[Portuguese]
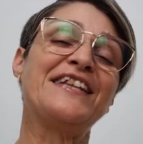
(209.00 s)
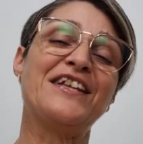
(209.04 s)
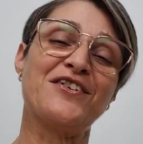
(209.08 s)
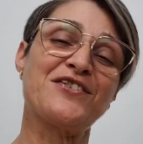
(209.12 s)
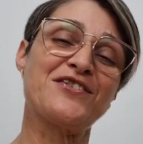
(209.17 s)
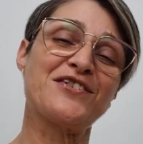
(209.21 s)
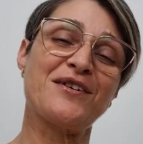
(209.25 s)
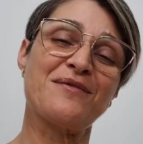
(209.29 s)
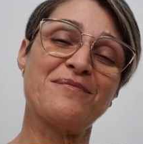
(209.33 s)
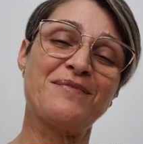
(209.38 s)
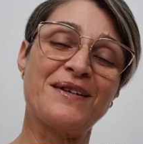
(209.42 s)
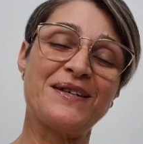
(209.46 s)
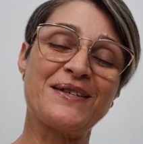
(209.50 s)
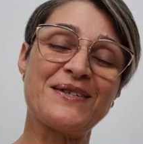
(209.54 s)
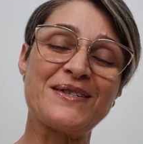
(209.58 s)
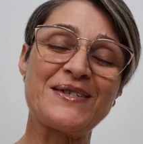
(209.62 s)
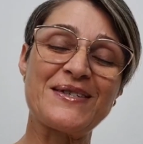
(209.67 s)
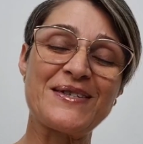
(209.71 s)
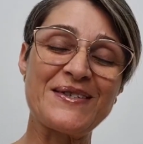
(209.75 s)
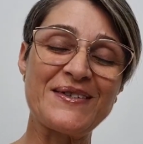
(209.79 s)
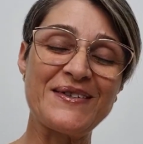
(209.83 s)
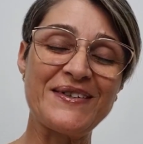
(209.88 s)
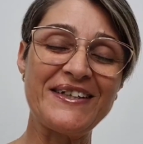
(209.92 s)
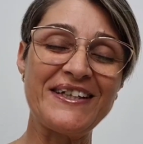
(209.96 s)
Deus te
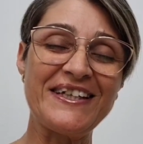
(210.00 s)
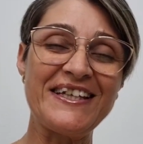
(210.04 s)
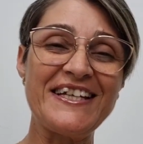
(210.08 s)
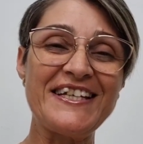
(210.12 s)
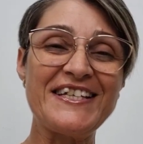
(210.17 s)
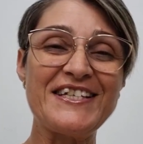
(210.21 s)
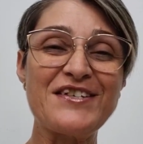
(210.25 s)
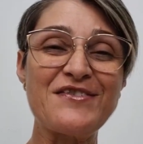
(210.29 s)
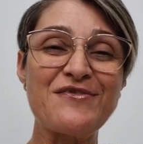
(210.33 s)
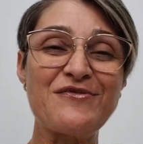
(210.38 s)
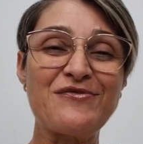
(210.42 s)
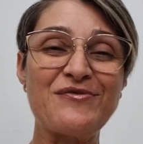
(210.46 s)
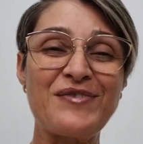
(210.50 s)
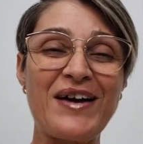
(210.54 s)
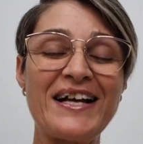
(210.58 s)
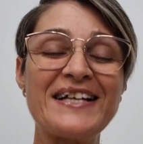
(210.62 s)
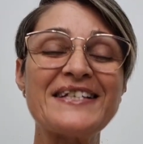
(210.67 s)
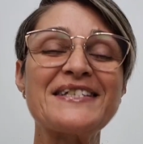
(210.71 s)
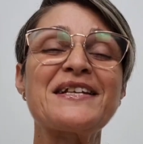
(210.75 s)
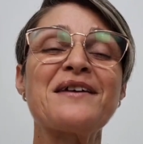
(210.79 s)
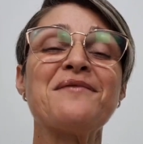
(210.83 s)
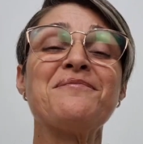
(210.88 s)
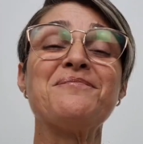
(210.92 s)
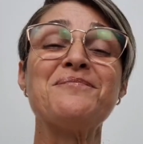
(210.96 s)
abençoe e te
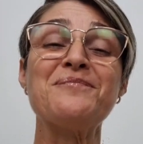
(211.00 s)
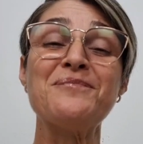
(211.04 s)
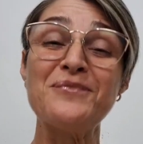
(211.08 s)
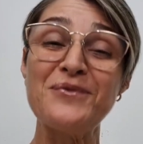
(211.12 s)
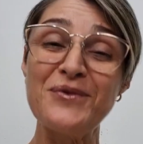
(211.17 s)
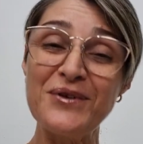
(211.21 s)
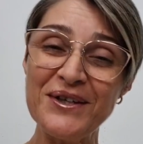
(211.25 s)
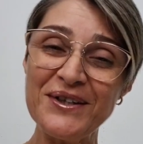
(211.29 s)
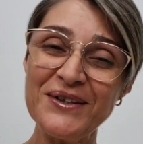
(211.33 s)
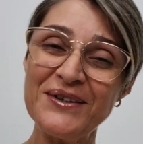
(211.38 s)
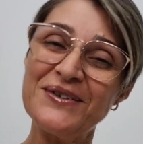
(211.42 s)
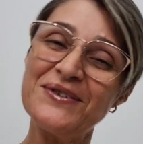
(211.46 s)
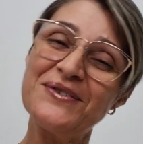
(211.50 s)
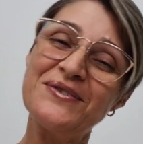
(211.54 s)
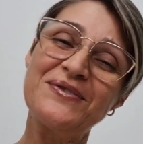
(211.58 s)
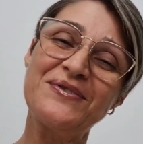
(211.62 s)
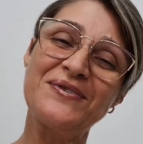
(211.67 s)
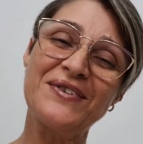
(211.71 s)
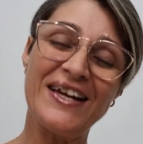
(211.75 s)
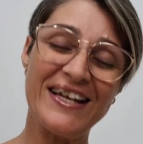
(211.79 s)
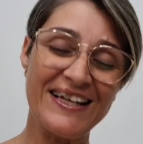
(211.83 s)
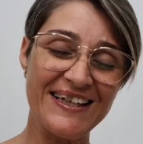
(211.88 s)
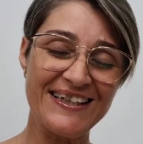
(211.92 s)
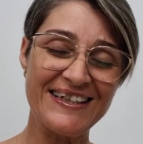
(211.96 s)
faça muito
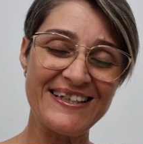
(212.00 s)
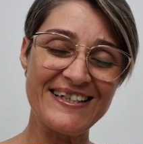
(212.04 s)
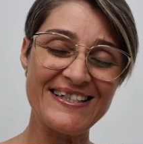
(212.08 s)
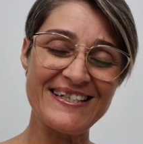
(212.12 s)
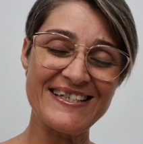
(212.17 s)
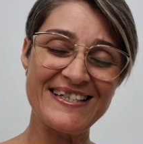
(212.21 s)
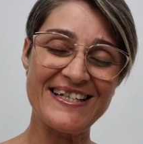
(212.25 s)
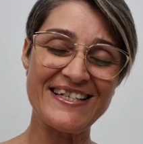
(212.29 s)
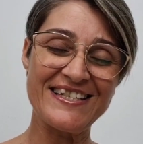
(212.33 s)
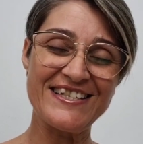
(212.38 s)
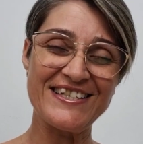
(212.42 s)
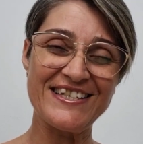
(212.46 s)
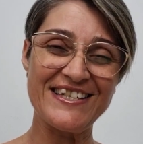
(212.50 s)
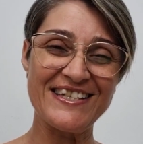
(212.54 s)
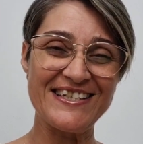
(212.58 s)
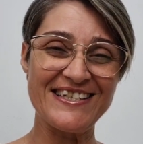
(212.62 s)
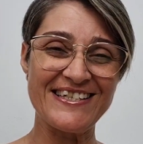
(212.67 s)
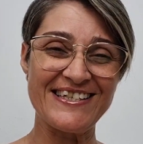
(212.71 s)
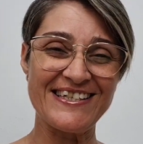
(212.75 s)
feliz neste